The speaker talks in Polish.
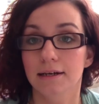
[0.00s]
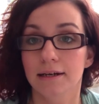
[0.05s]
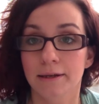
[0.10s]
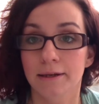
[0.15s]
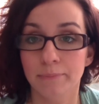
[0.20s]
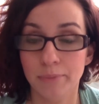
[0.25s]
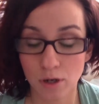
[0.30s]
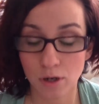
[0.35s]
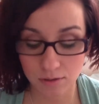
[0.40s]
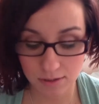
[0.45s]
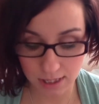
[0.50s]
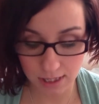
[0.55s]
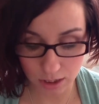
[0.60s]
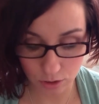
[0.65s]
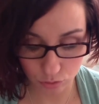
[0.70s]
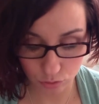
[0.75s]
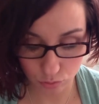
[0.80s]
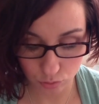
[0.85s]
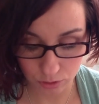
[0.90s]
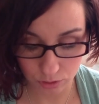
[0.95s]
E,
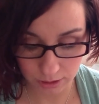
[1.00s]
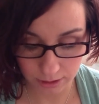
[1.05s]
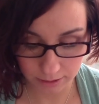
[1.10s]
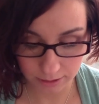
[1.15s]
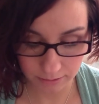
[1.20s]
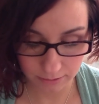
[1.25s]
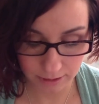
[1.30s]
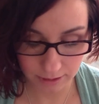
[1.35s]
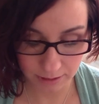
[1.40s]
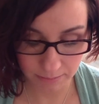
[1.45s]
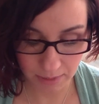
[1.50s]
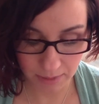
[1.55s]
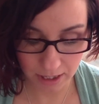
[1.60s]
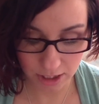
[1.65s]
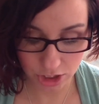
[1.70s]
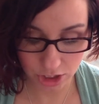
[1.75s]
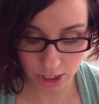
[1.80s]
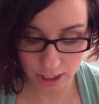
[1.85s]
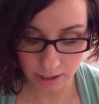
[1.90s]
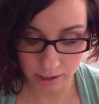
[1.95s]
bronzer, który e,
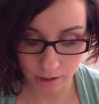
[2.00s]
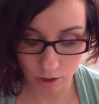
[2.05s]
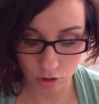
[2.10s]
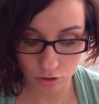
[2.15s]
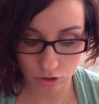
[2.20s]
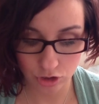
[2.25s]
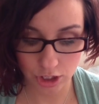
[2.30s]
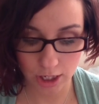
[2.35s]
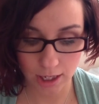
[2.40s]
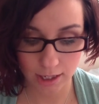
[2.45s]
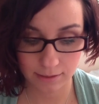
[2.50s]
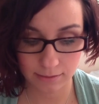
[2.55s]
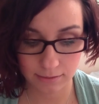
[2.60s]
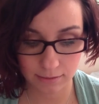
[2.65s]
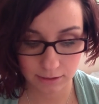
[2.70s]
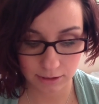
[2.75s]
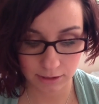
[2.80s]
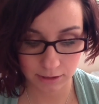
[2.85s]
męczę i kończę